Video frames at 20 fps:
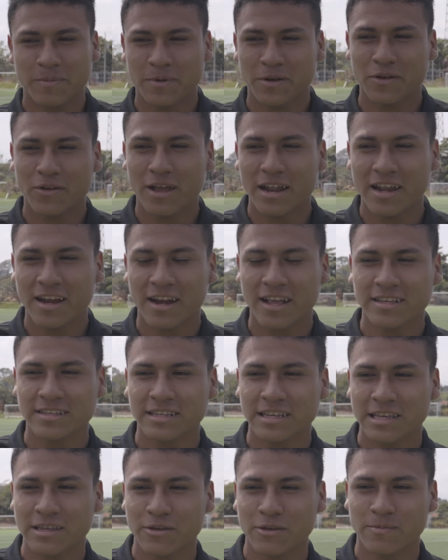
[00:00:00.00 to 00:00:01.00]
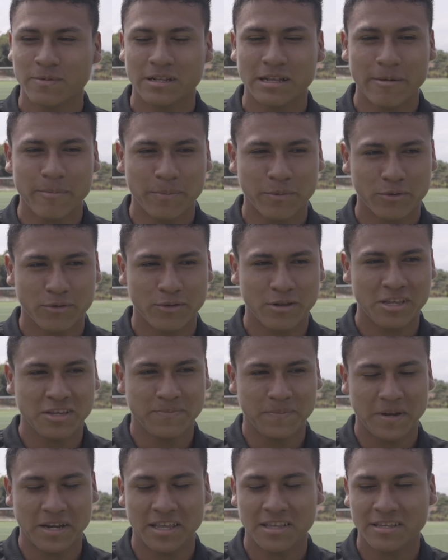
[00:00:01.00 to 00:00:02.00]
primero darle gracias a Dios, ¿verdad? Por una
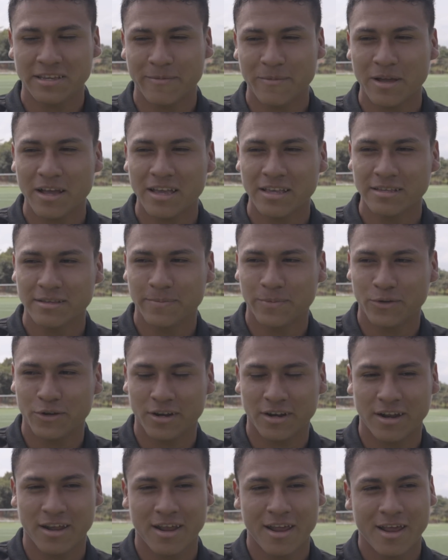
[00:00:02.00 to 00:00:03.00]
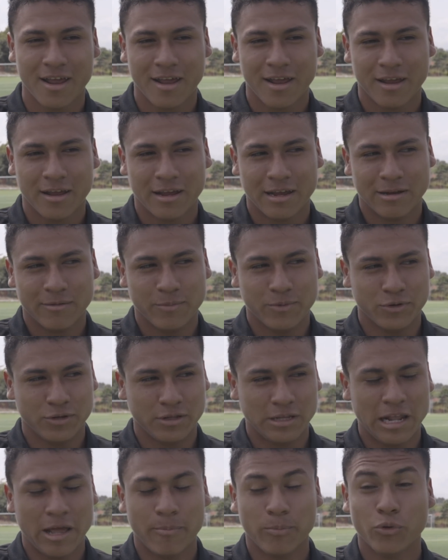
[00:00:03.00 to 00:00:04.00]
experiencia más, por, por
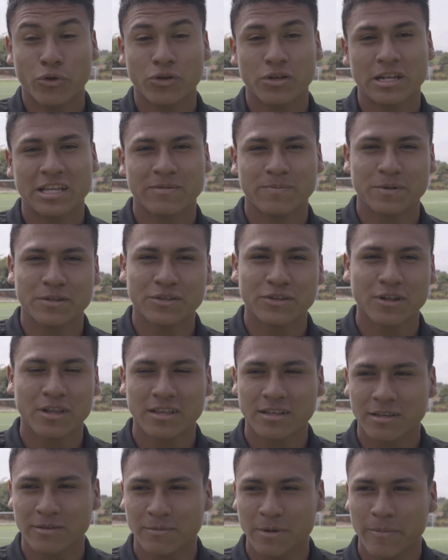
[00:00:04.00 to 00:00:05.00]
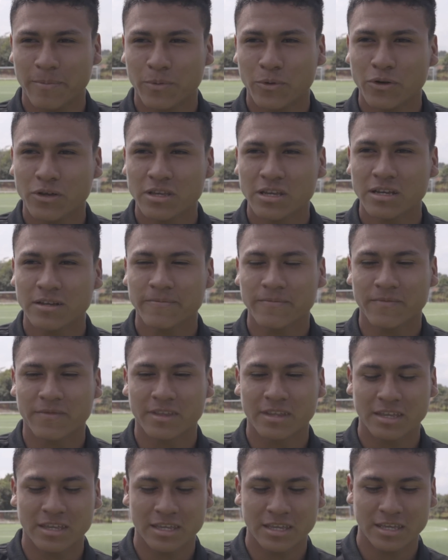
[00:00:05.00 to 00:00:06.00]
el apoyo de las personas que me apoyan.
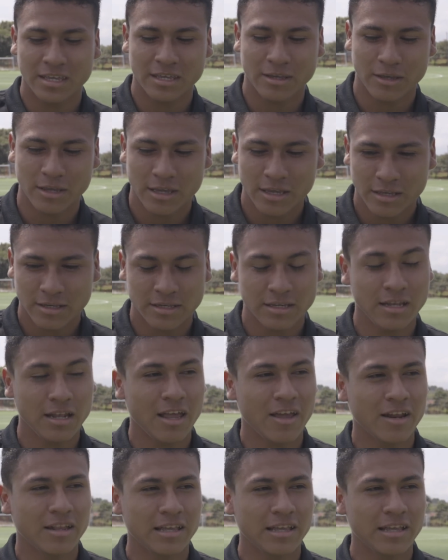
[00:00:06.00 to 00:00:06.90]
Y sí,